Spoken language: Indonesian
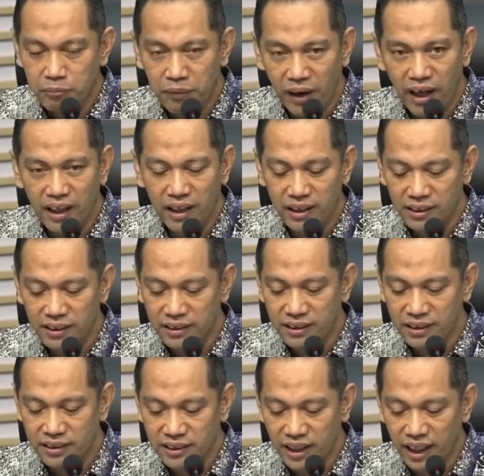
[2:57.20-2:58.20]
bank
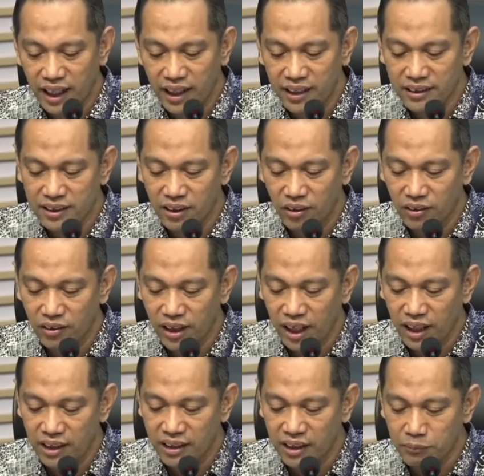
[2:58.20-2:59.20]
ke salah
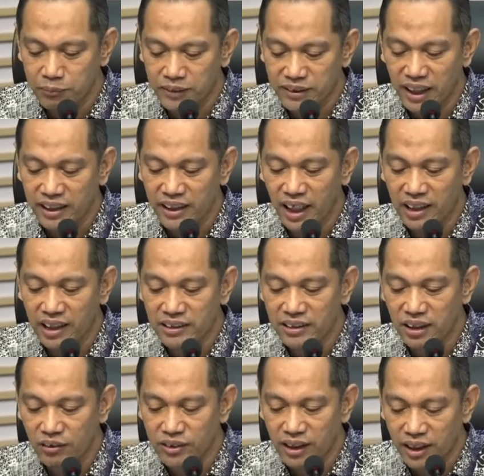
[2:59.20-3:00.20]
seorang kepercayaan
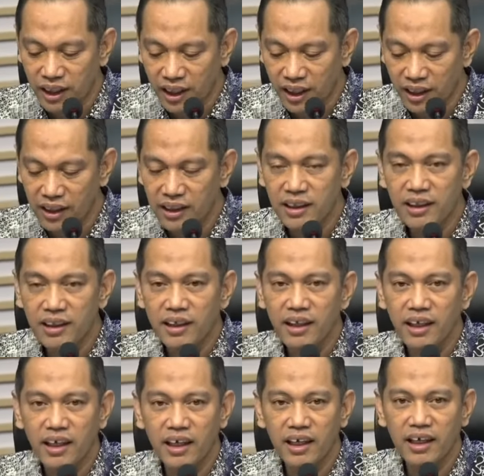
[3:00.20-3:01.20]
saudara
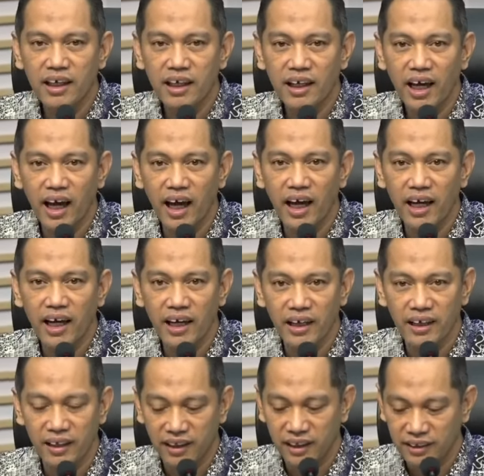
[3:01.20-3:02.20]

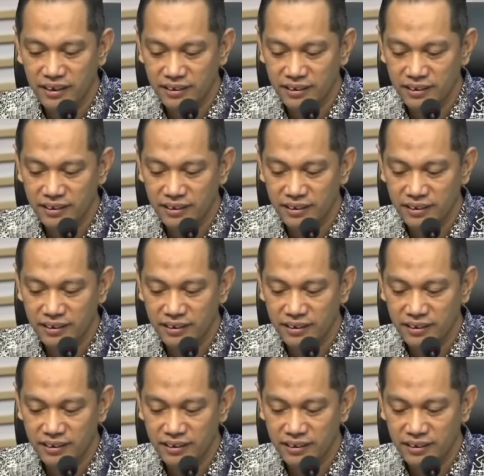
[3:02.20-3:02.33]
EAR.